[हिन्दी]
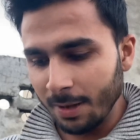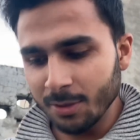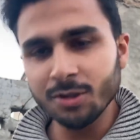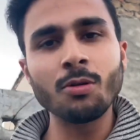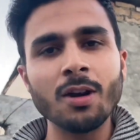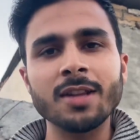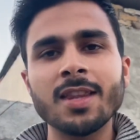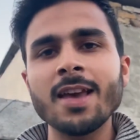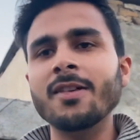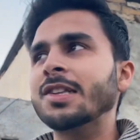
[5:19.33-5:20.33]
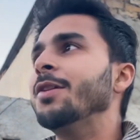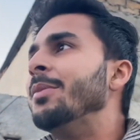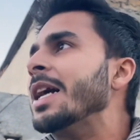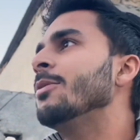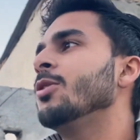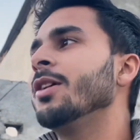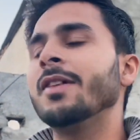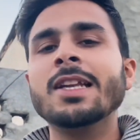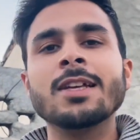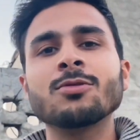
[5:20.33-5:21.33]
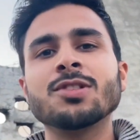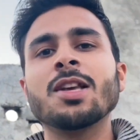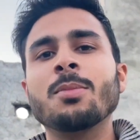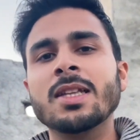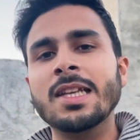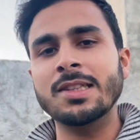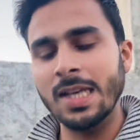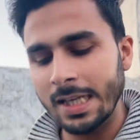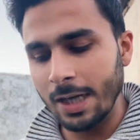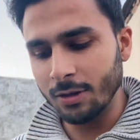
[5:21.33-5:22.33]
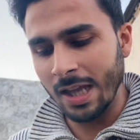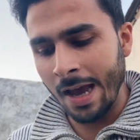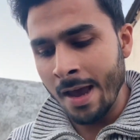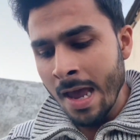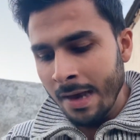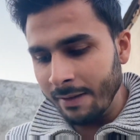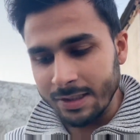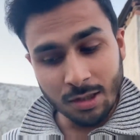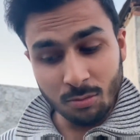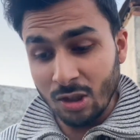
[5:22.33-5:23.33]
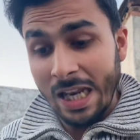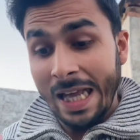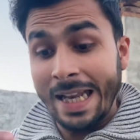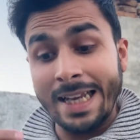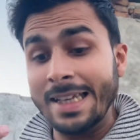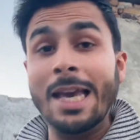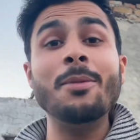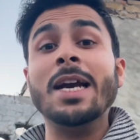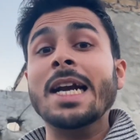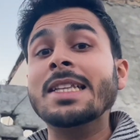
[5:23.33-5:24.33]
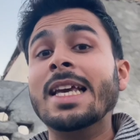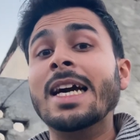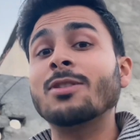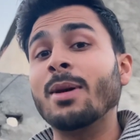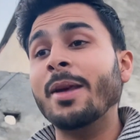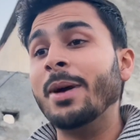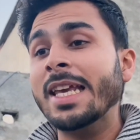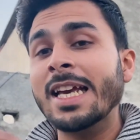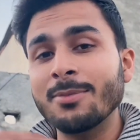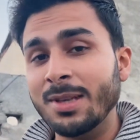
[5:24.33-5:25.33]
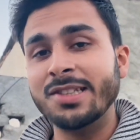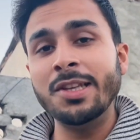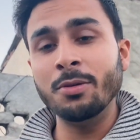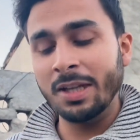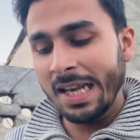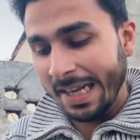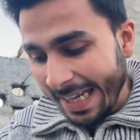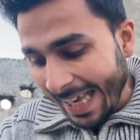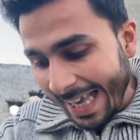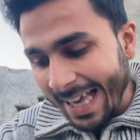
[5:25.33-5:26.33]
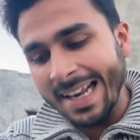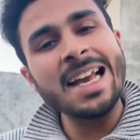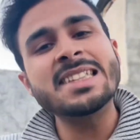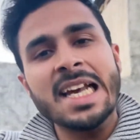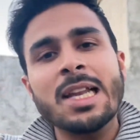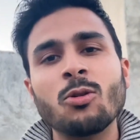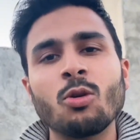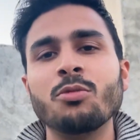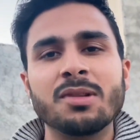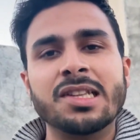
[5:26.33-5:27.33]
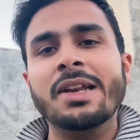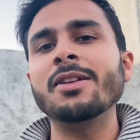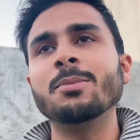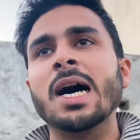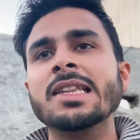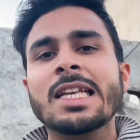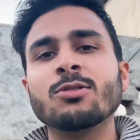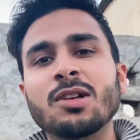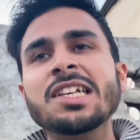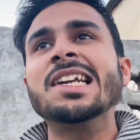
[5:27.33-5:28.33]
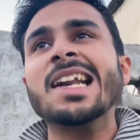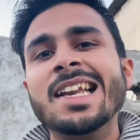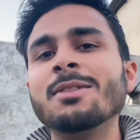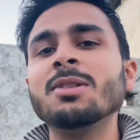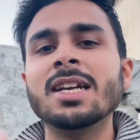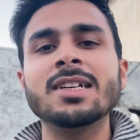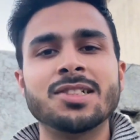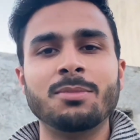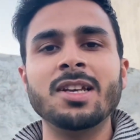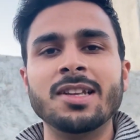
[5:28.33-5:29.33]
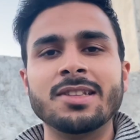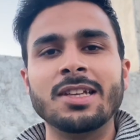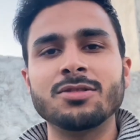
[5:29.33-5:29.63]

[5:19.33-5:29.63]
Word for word: अब इसको उड़ाते हैं वैसे ही मगरब होने वाली है तो इसके बाद देखते हैं क्या होता है वैसे तो मुझे लग रहा है कि ये भी कट जाएगा तुम्हारे भाई की आज बेस्ती होनी है लेकिन खैर आया जाने तो कोई मसले वाली बात नहीं है थोड़ी ट्रेनिंग पीरियड ही समझ लेते हैं